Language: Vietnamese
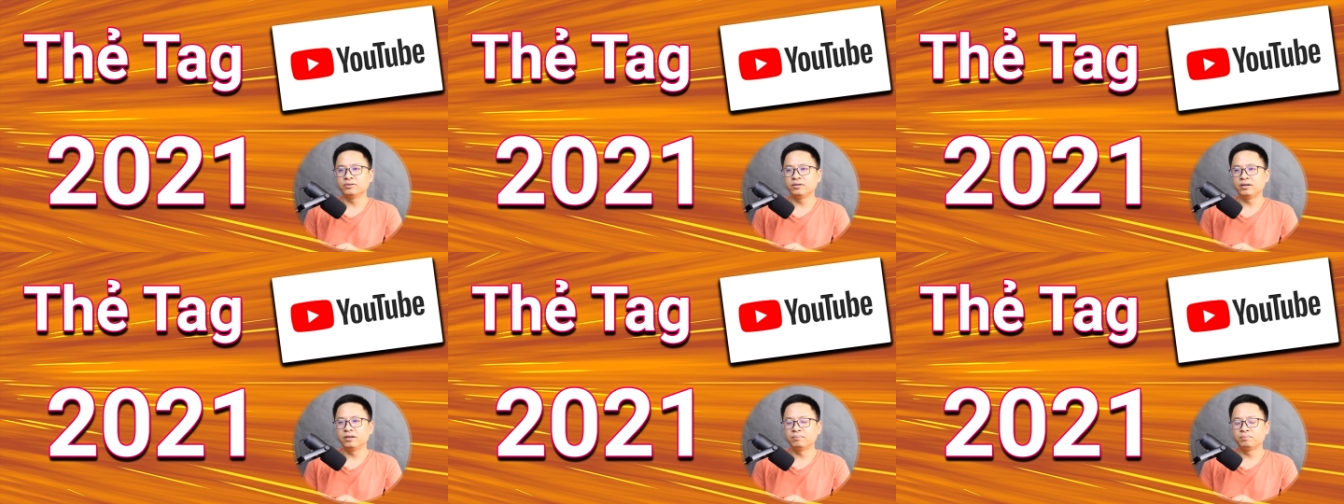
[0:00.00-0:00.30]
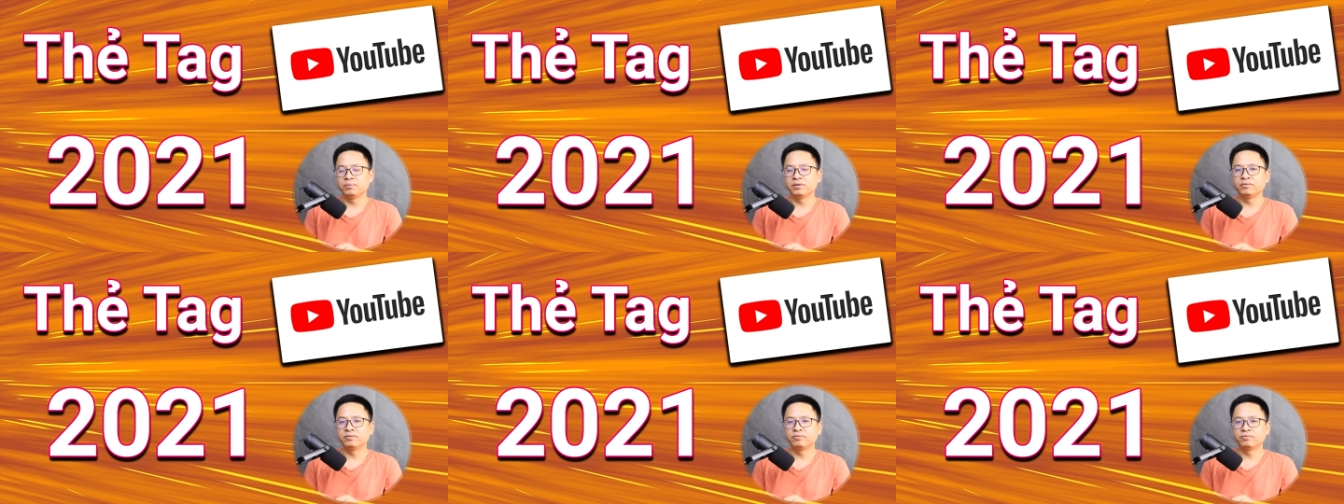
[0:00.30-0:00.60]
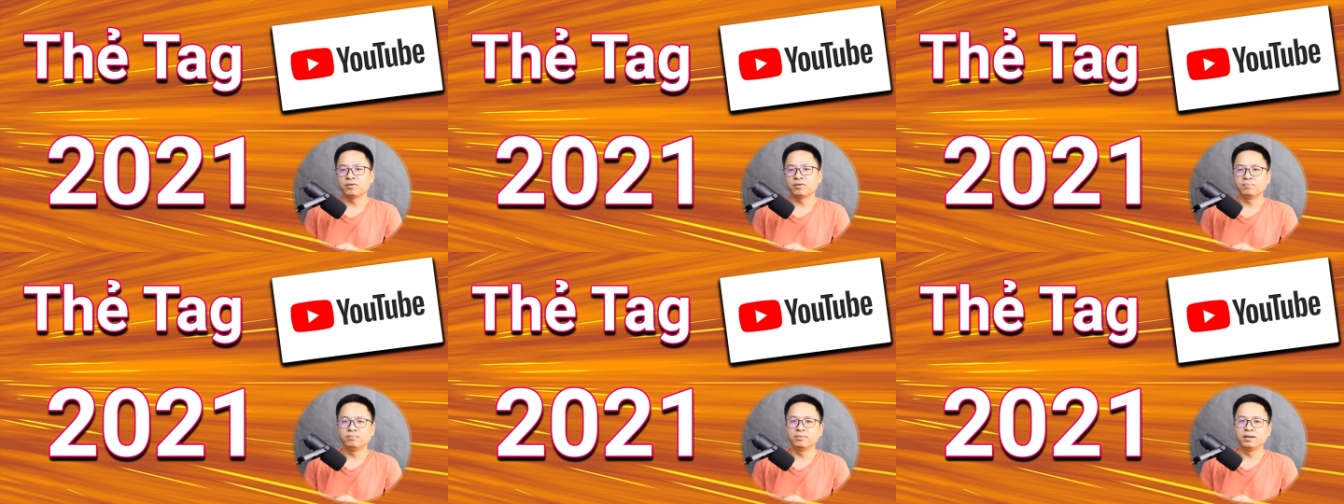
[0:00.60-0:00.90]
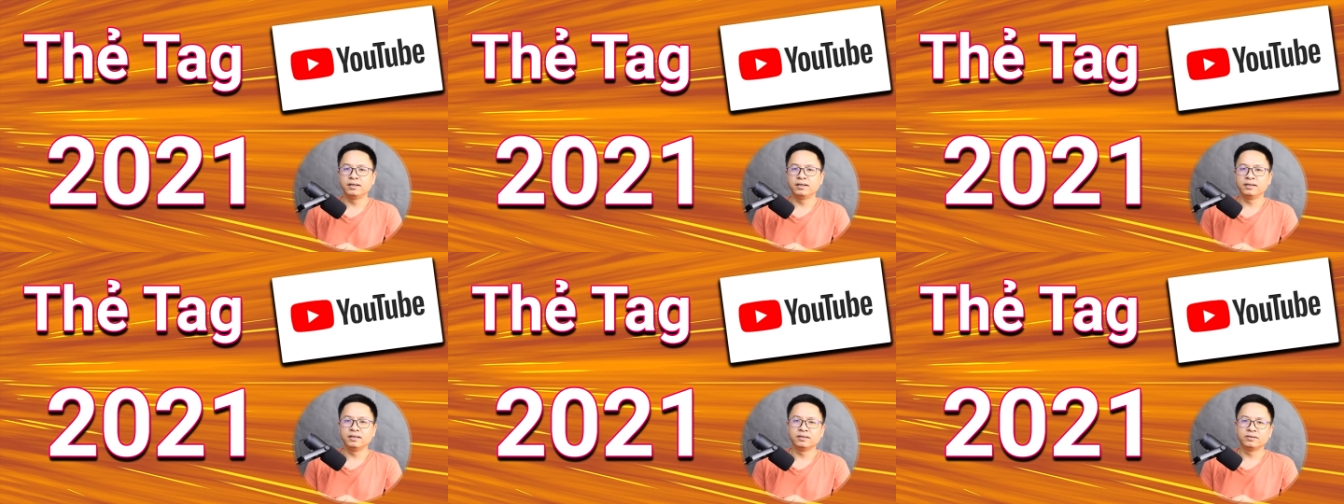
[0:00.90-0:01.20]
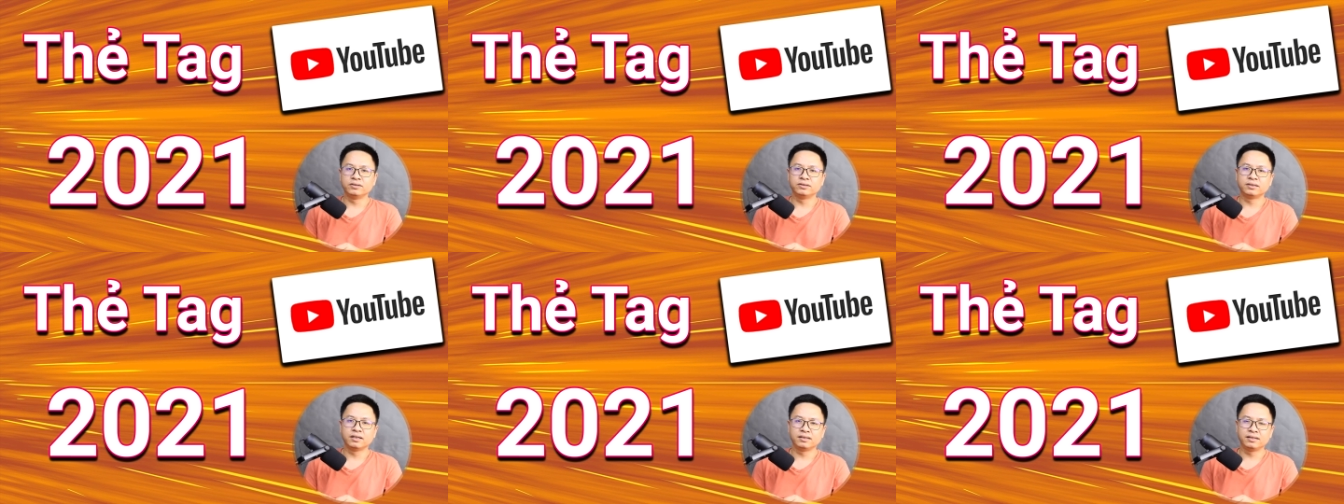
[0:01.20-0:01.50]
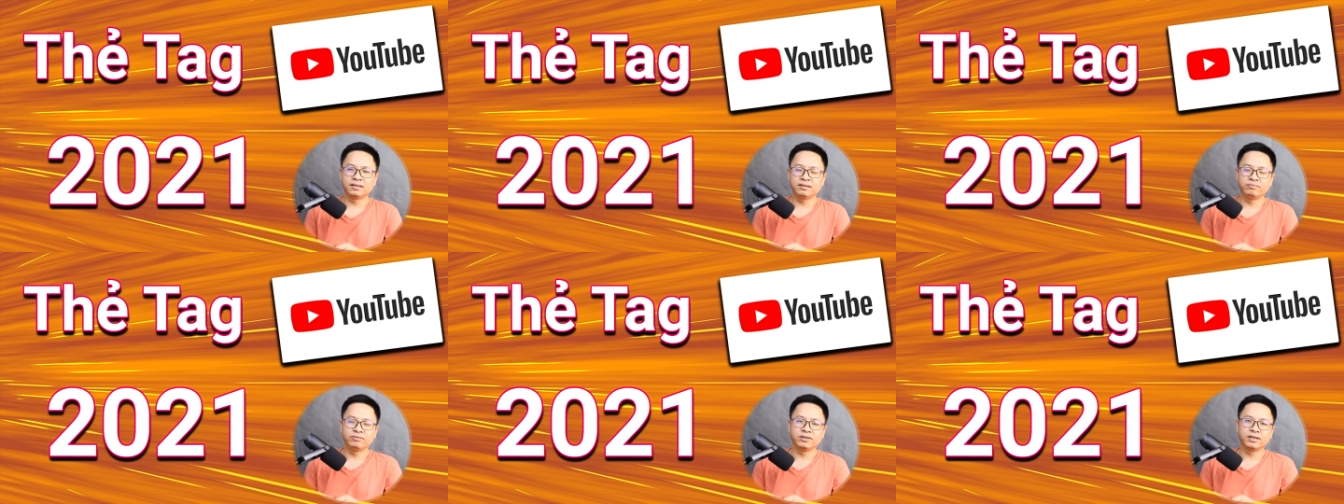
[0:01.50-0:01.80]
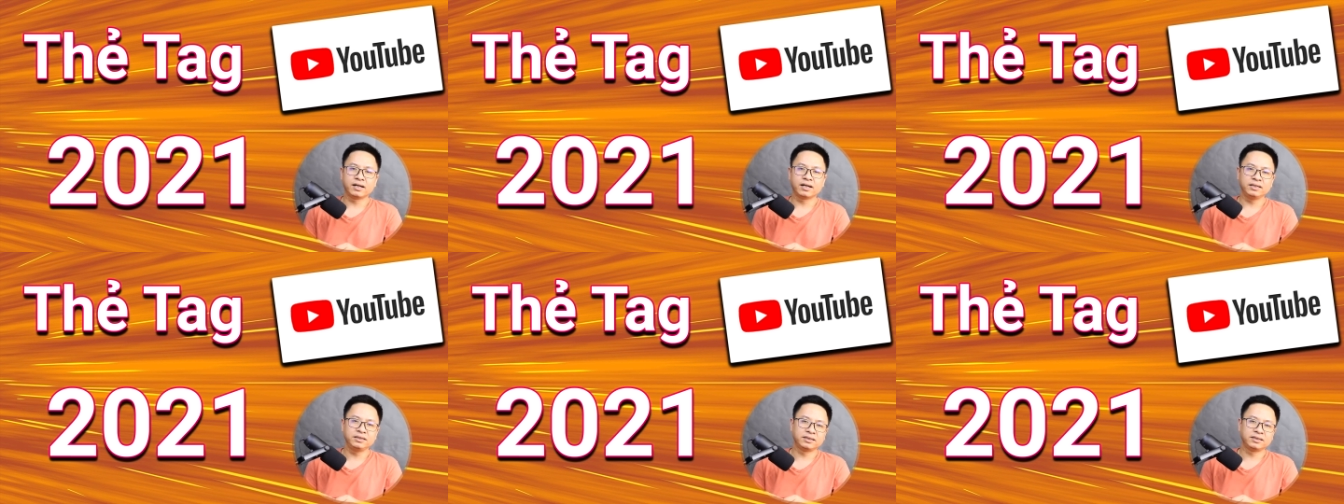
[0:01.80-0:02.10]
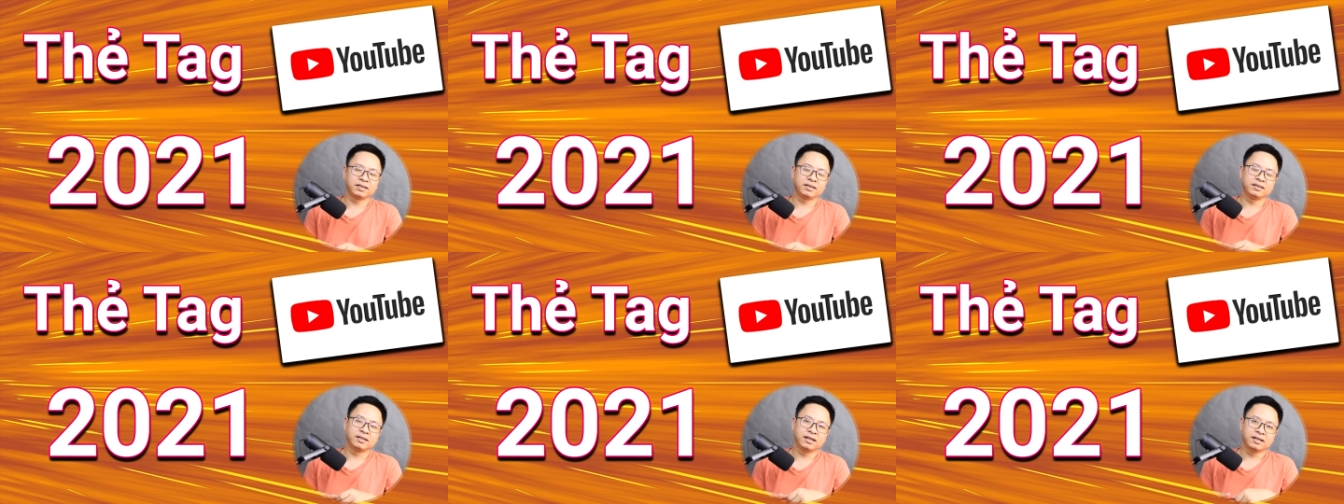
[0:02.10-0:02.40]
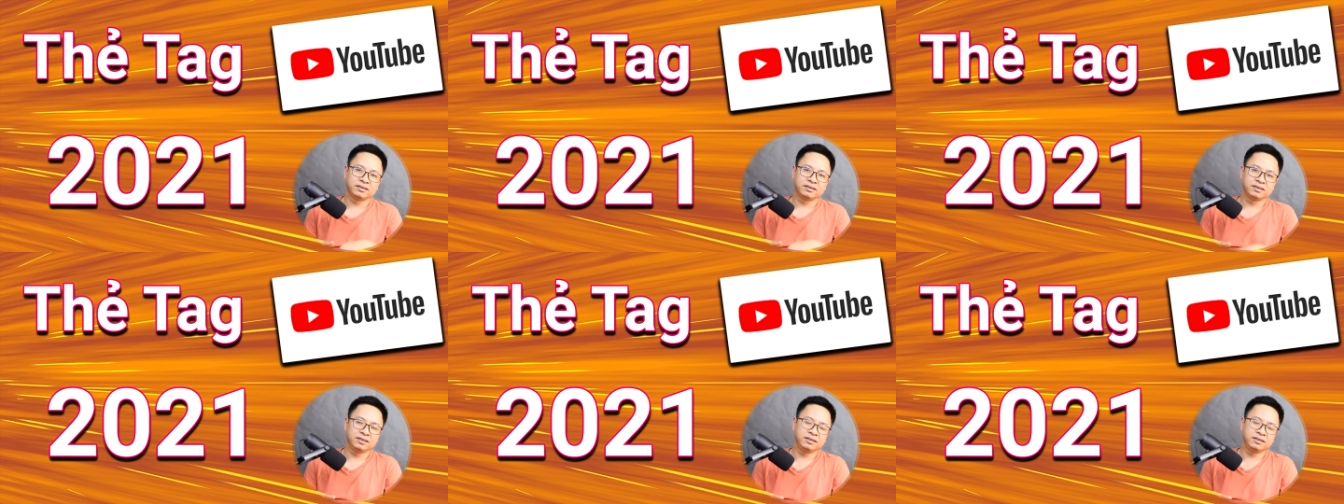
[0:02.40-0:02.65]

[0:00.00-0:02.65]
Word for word: rồi là performance, rồi certification,